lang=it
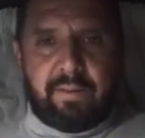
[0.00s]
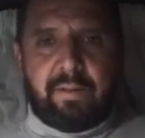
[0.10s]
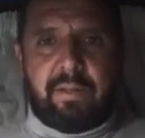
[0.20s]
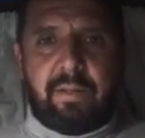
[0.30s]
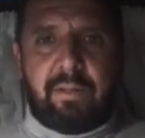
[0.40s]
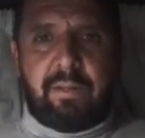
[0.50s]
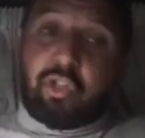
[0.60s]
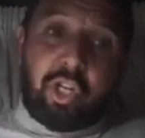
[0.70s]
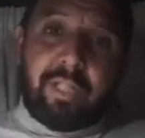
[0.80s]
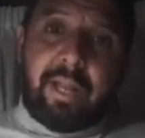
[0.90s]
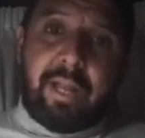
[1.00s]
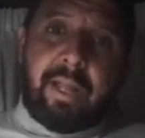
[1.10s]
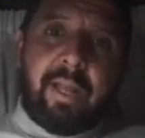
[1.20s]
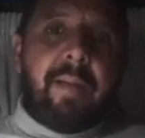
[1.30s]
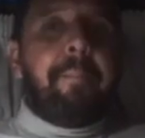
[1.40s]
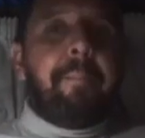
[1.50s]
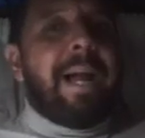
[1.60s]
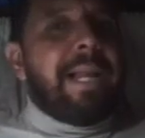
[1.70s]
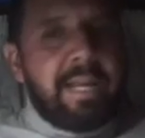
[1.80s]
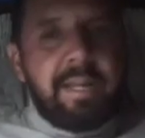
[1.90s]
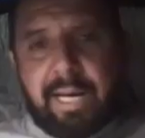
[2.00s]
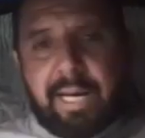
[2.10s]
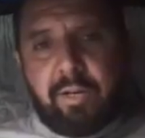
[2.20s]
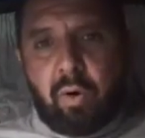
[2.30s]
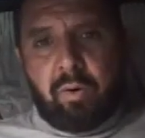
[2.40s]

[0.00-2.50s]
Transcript: decidere, ma gli animali no.